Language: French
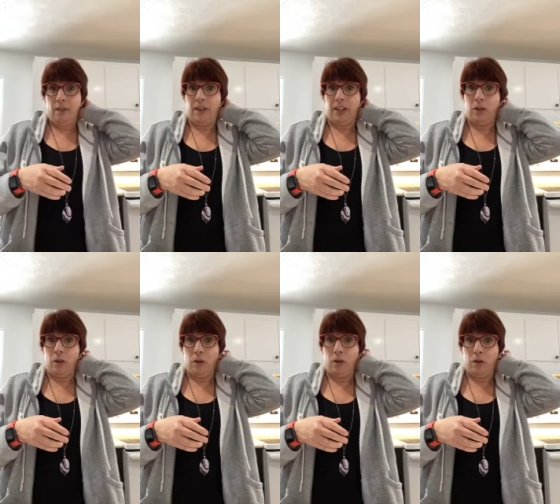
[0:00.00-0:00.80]
Fait que
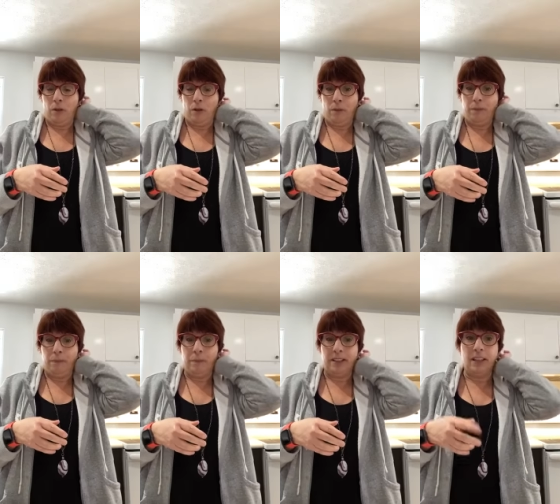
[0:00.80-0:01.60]
euh,
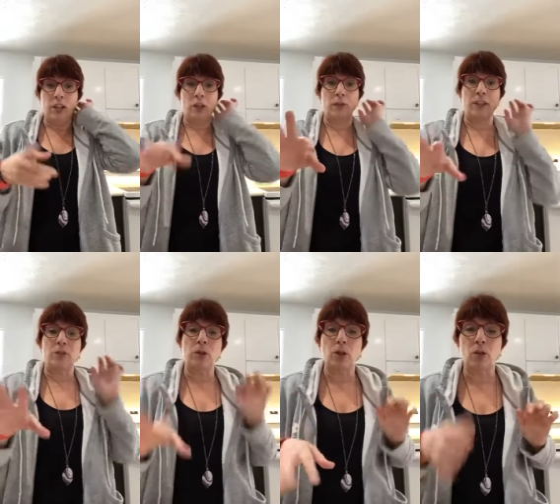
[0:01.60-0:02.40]
peut-être que là, il
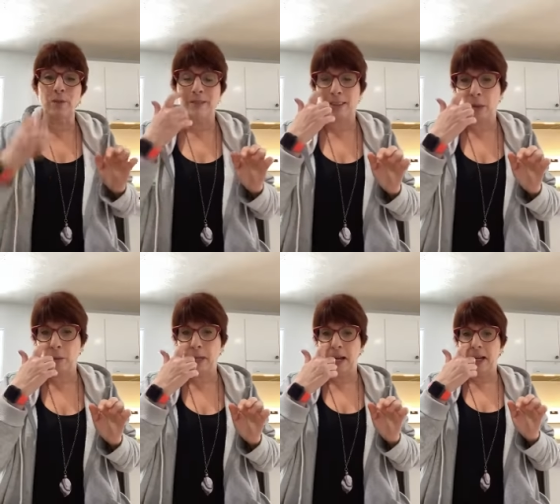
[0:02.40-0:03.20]
faudrait que je me trouve une petite
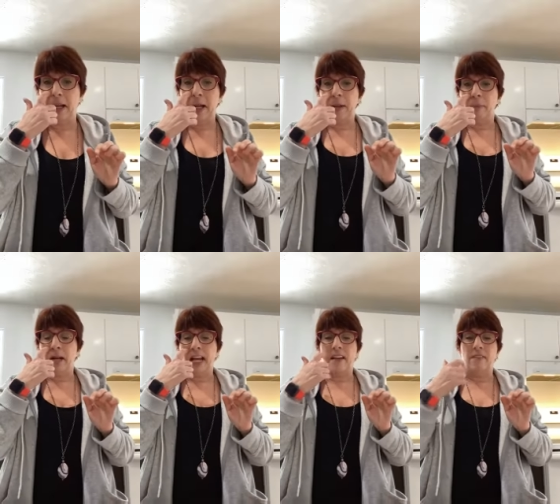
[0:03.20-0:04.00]
lumière
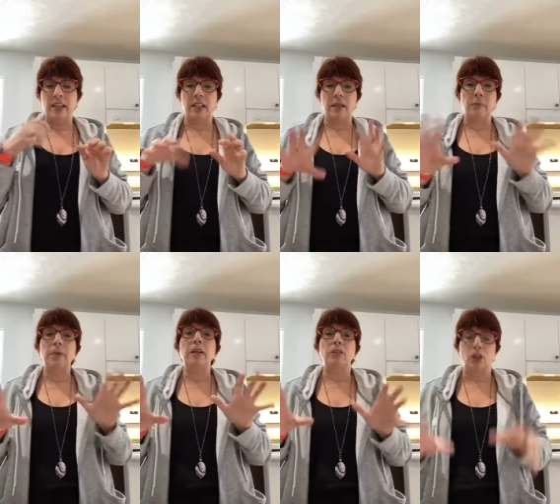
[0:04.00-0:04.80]
pour aller avec,
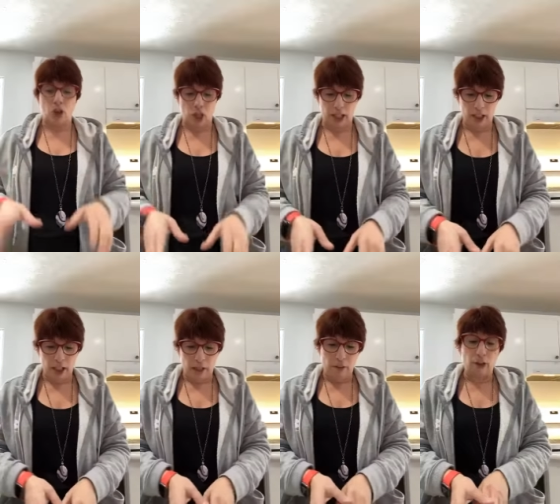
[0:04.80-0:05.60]
mais c'est correct.
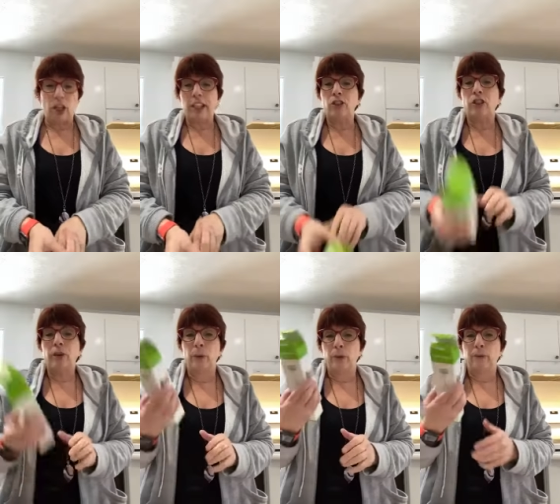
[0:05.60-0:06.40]
Fait que j'en ai
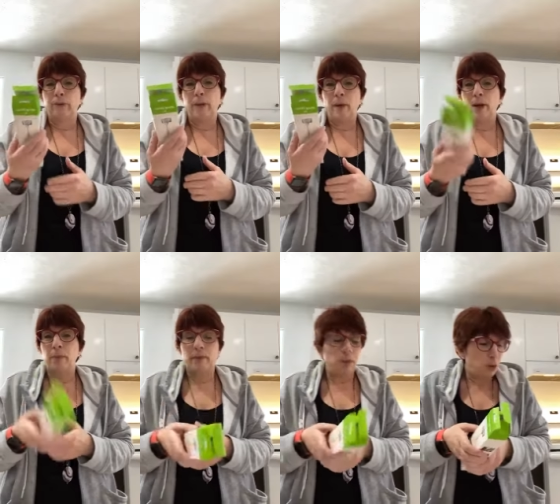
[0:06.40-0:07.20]
acheté deux. Ben oui,
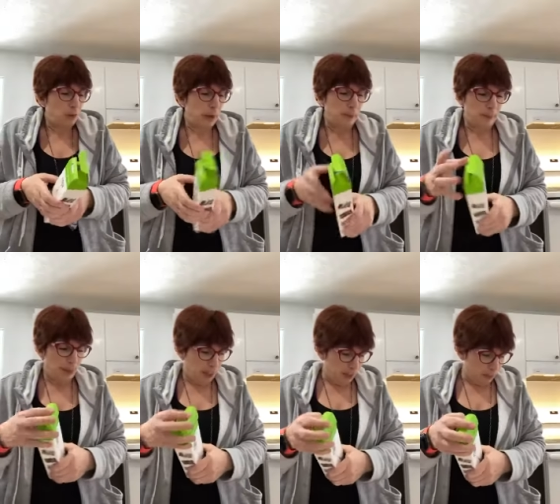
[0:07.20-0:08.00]
moi, je suis de même.
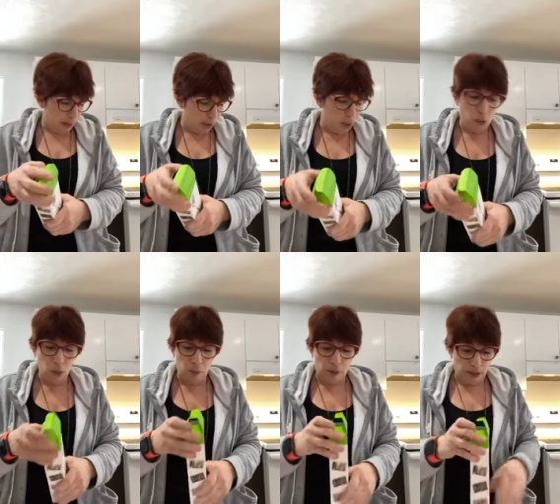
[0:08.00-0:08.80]
Moi, c'est le
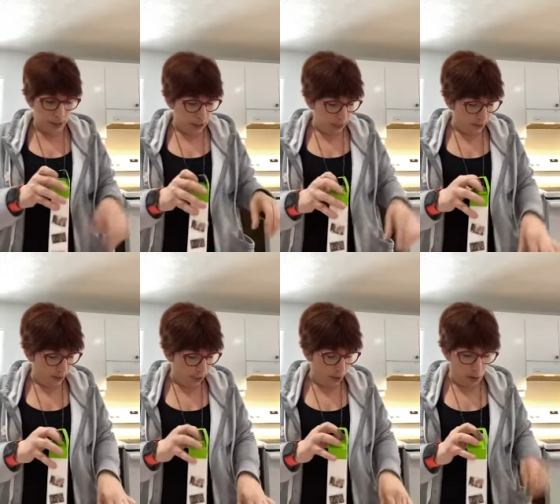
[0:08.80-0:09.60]
double.
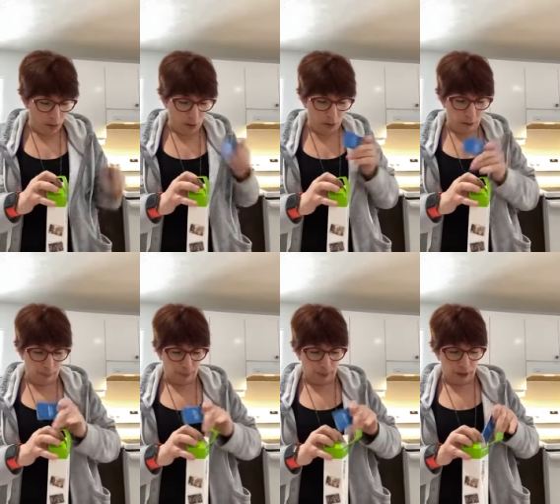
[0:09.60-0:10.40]
Fait
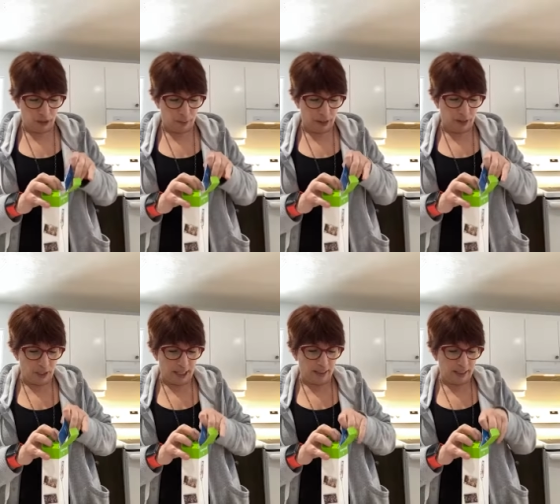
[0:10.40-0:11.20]
que je vais mettre
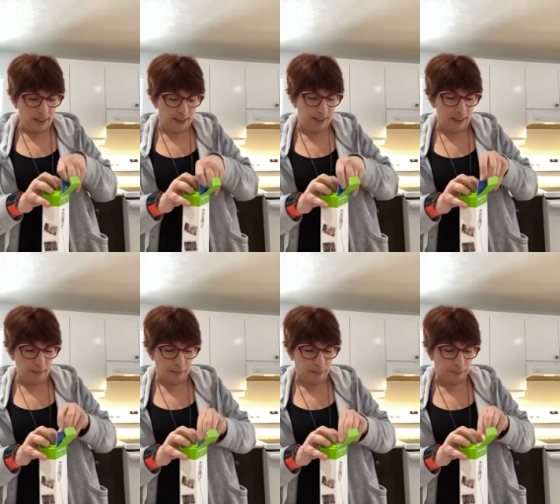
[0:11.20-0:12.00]
ça là-dedans ici.